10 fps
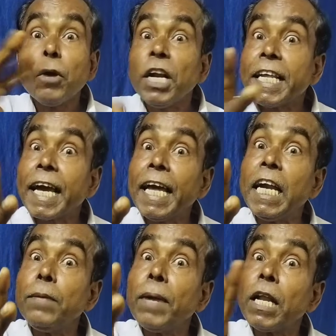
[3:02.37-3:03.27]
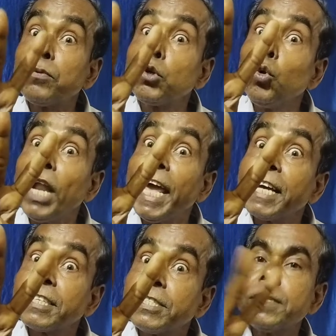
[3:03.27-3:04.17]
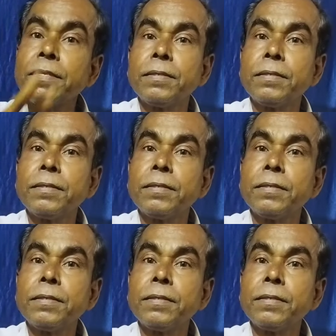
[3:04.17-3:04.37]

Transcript: पोलिटिकल एनिमल ऑफ टू लेग्स